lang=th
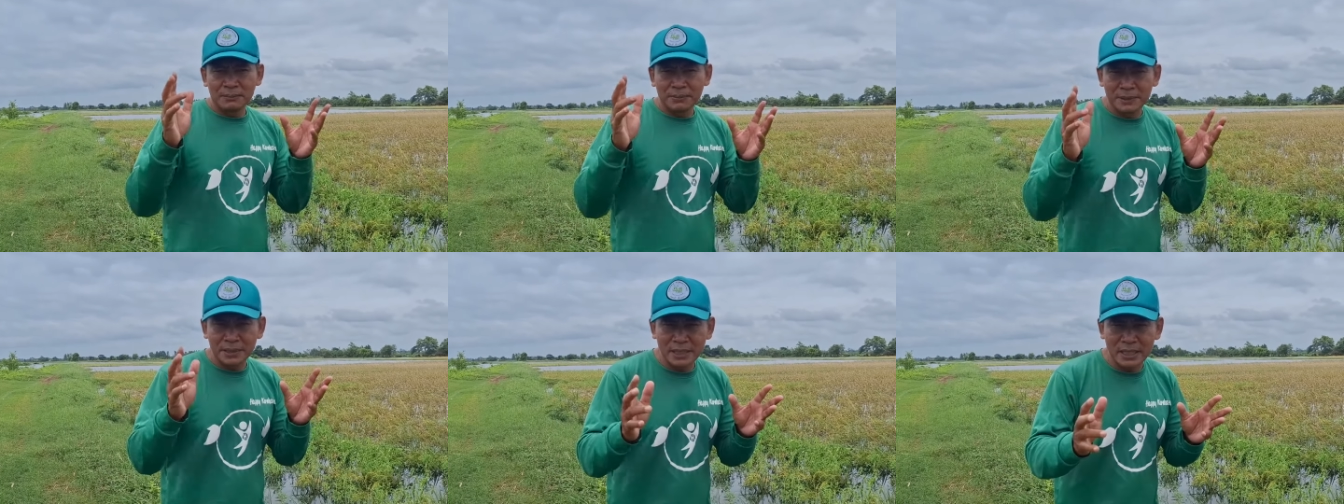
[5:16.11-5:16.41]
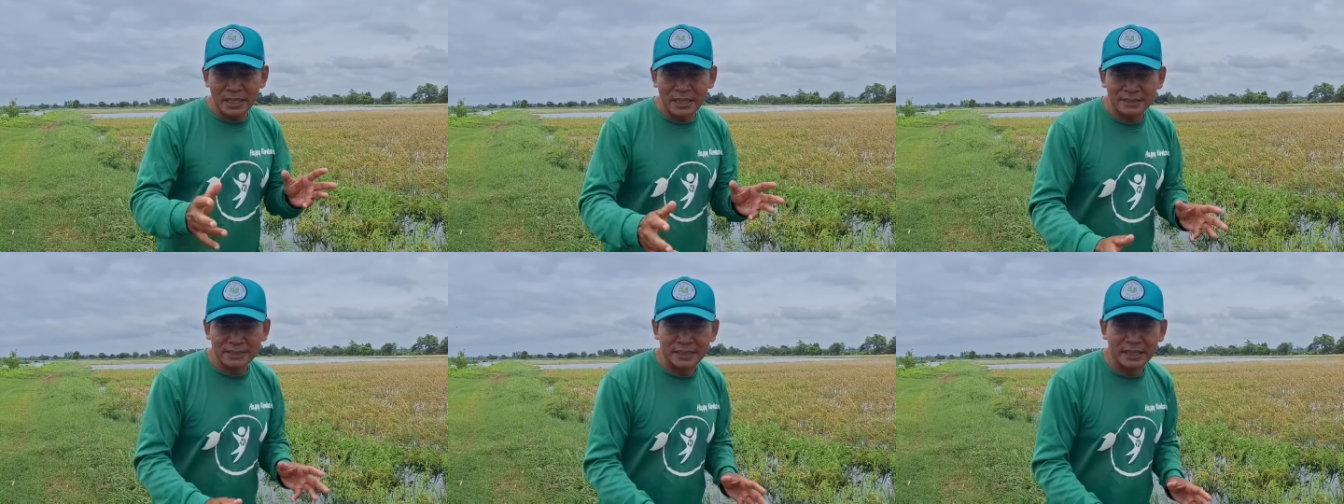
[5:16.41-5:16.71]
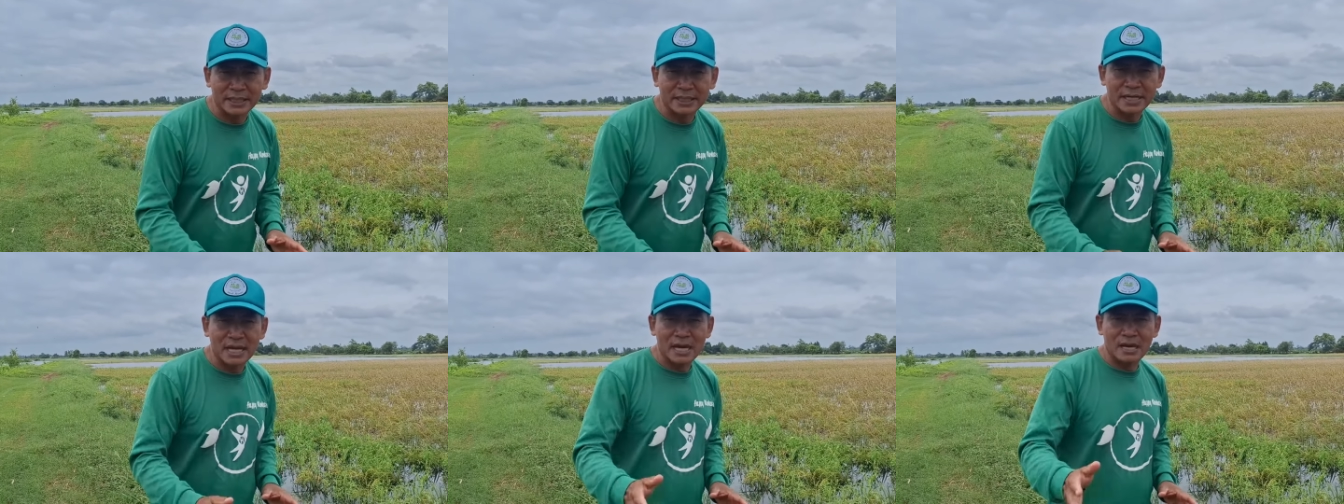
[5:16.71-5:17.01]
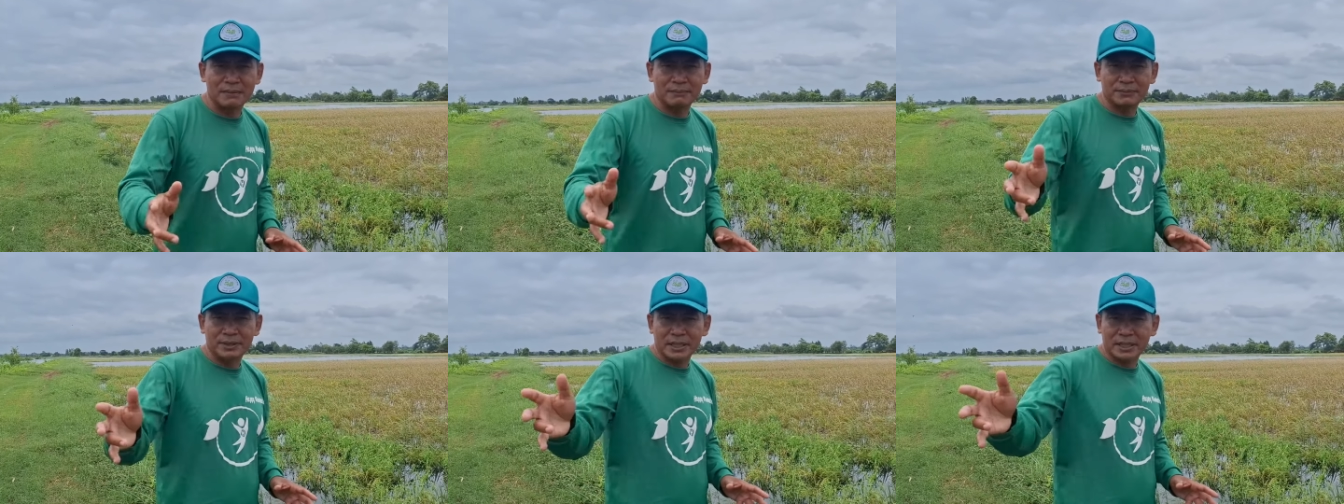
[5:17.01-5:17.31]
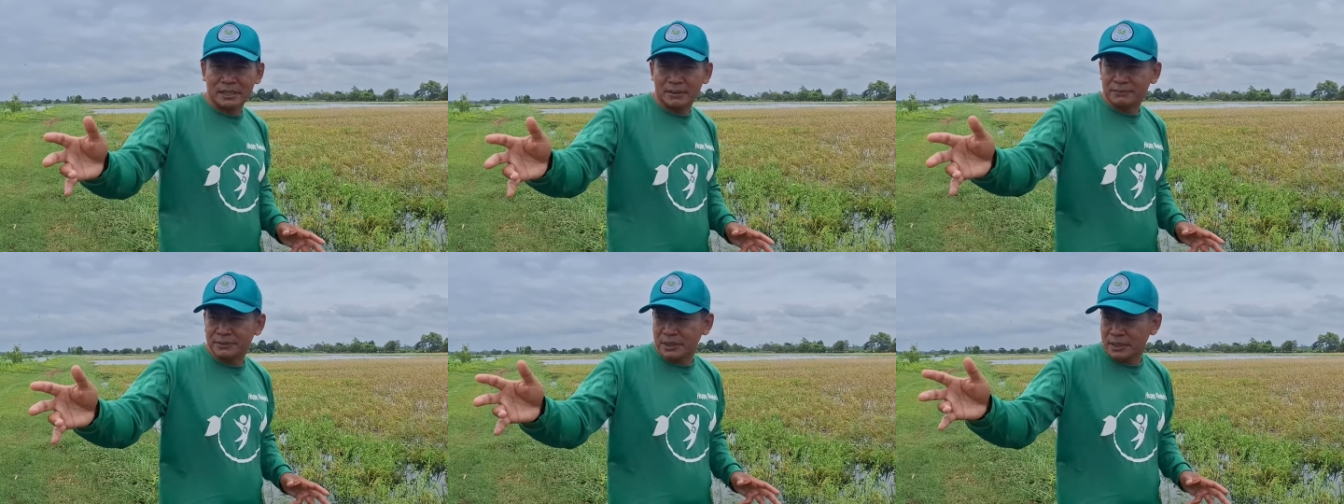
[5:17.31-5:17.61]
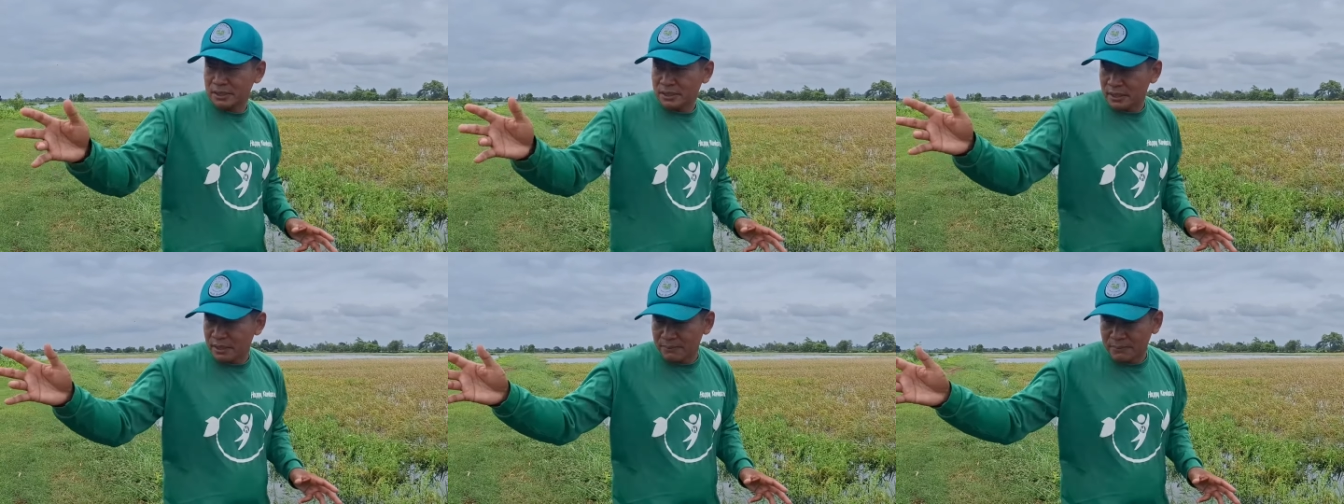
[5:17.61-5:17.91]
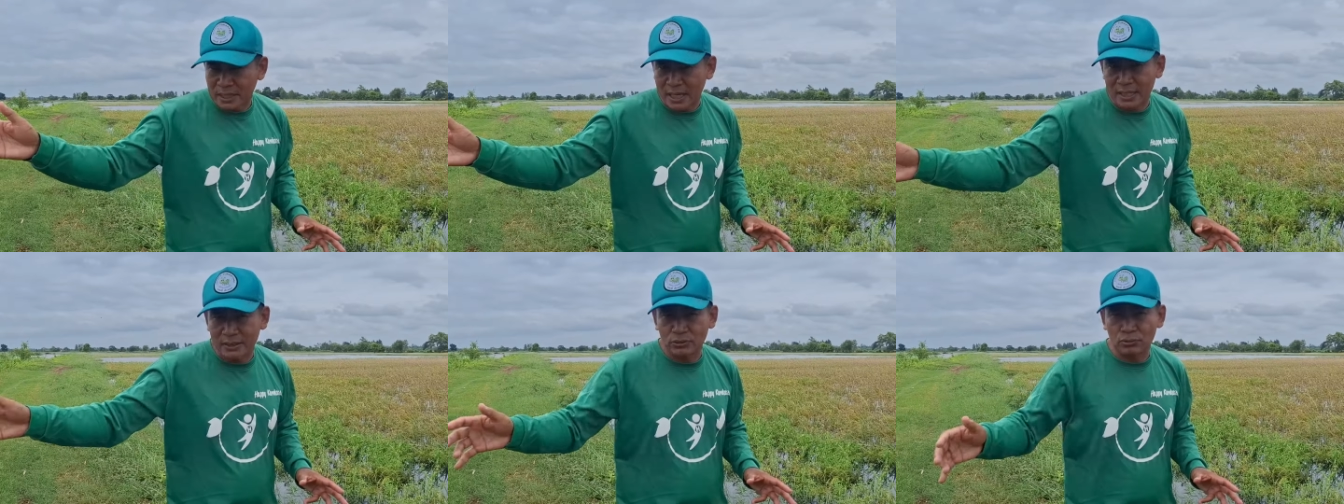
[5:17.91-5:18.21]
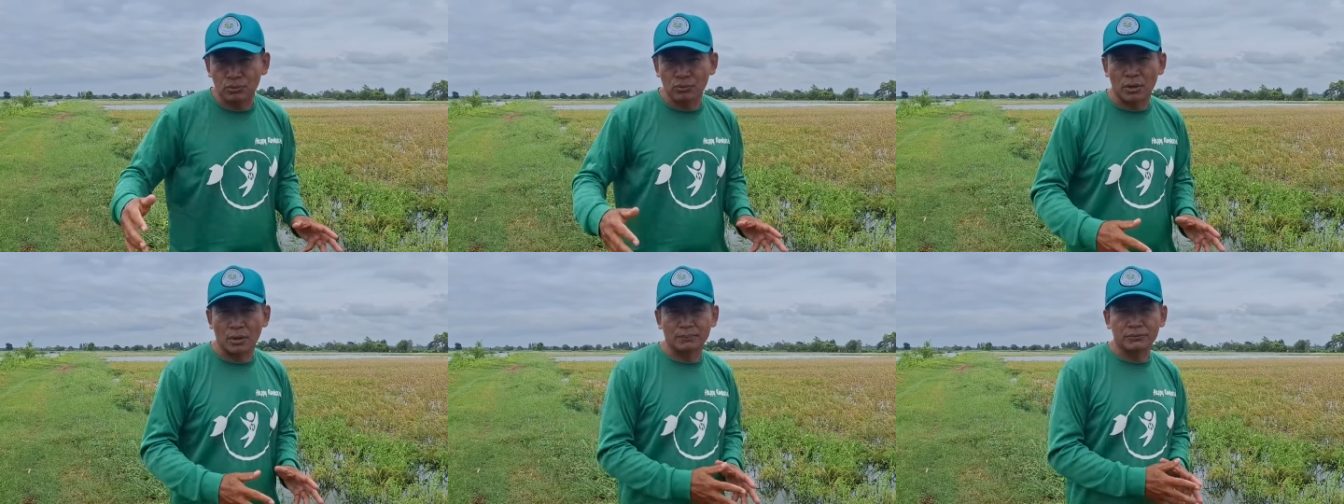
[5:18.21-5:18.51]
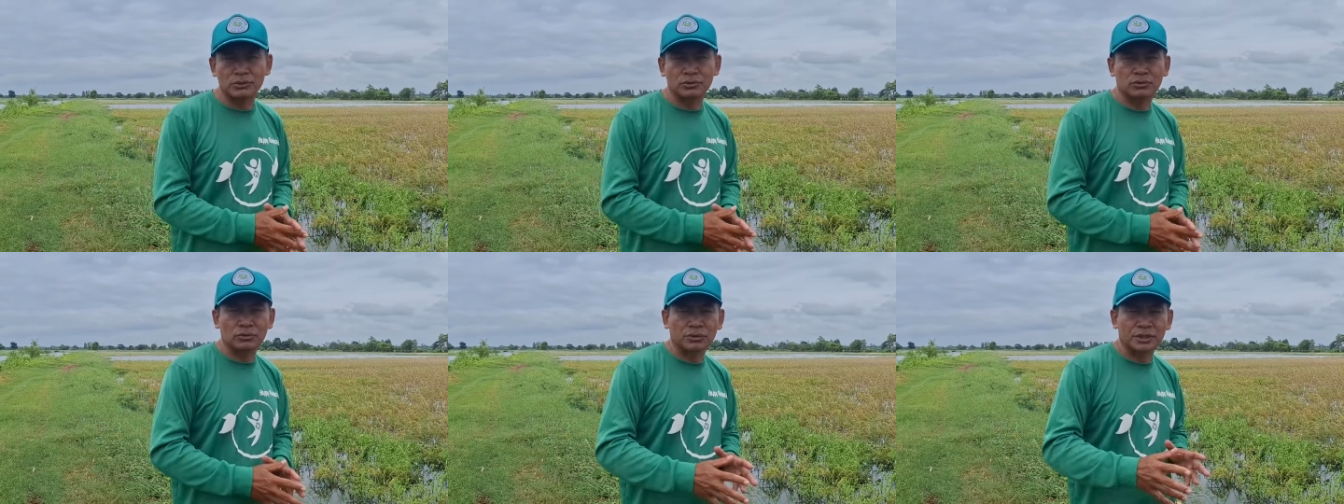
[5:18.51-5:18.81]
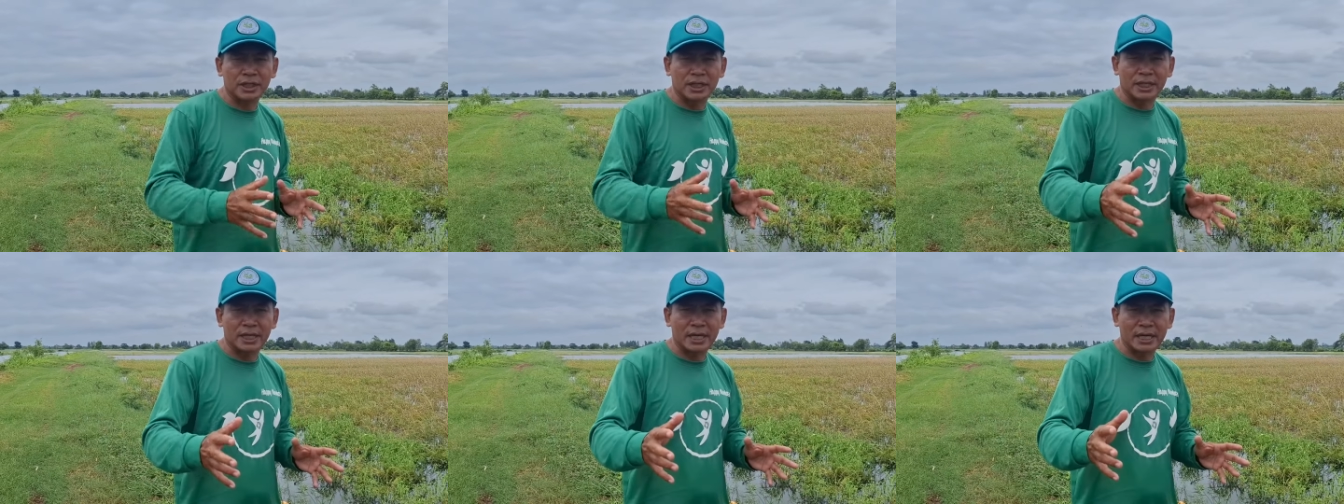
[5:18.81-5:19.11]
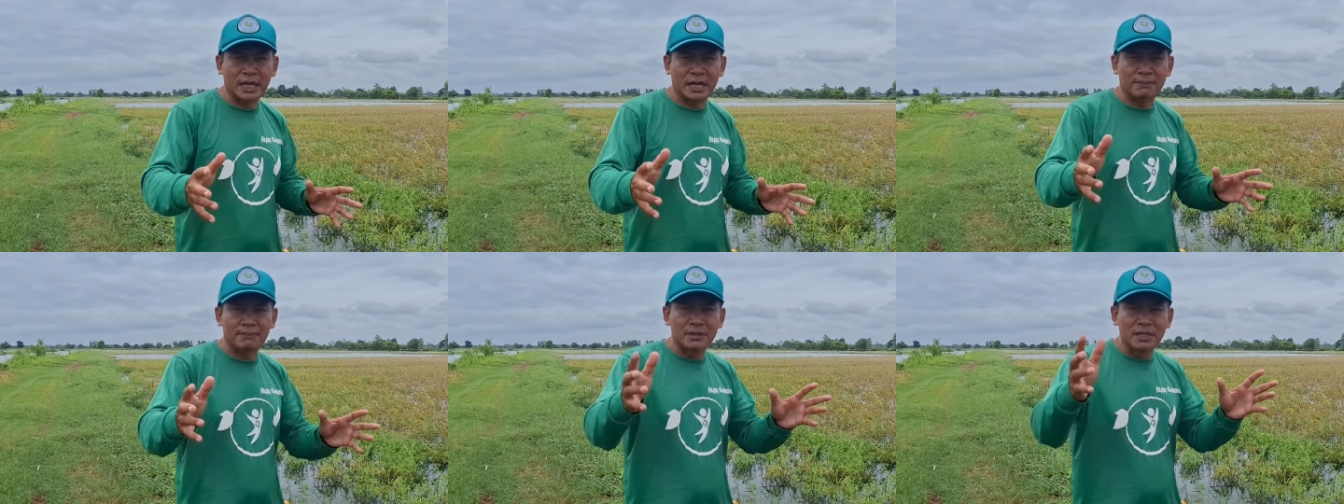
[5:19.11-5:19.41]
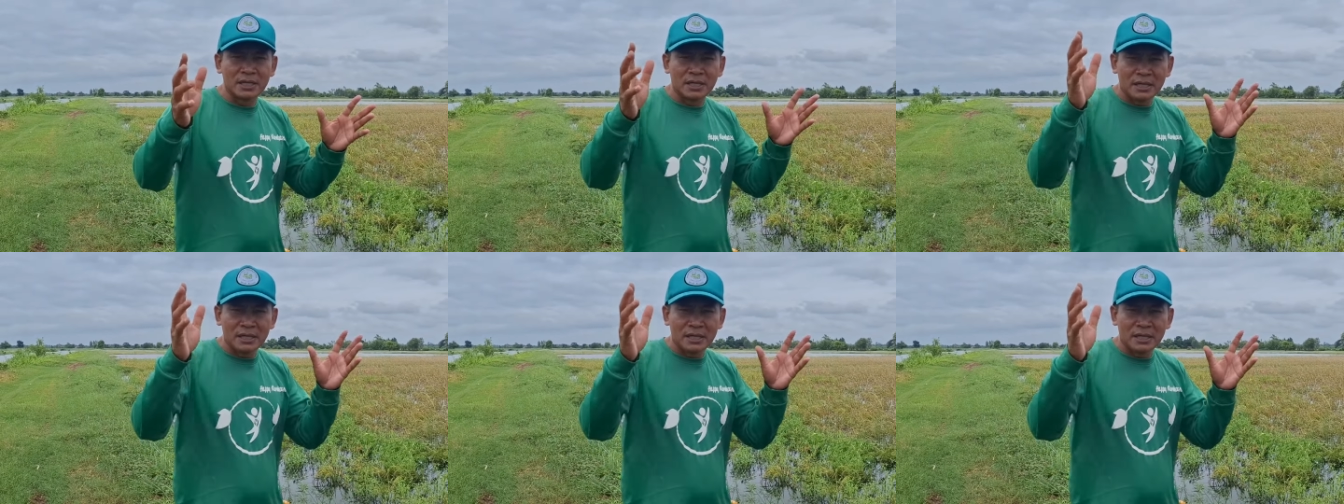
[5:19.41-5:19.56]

เพื่อเสียน้ำนะครับที่ทำการถ่วมอยู่ตรงนี้นะครับ